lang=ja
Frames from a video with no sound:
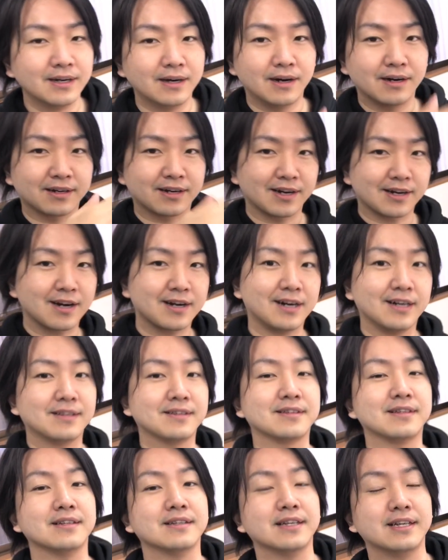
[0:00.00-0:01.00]
ガガガっ
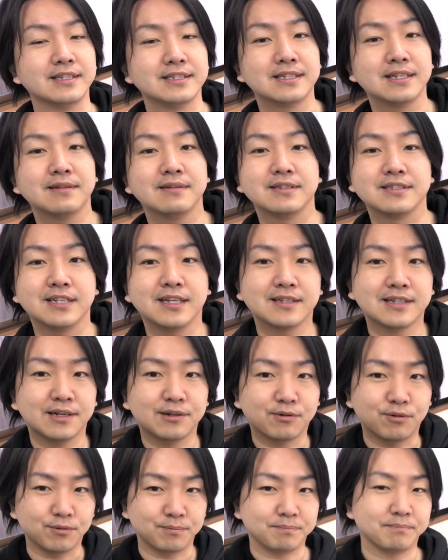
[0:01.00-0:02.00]
てね全全体
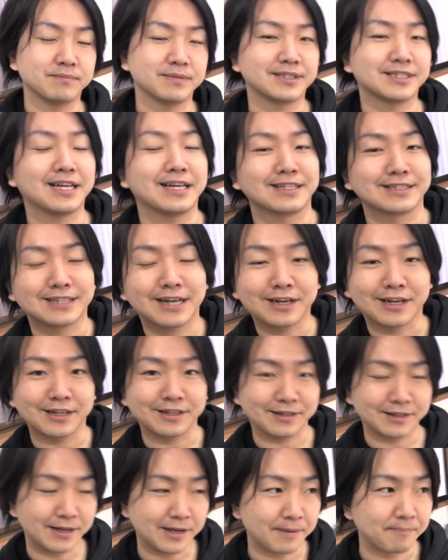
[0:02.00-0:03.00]
を下げ
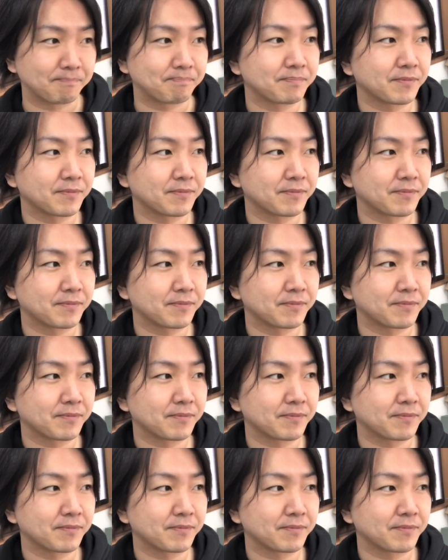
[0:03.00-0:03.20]
て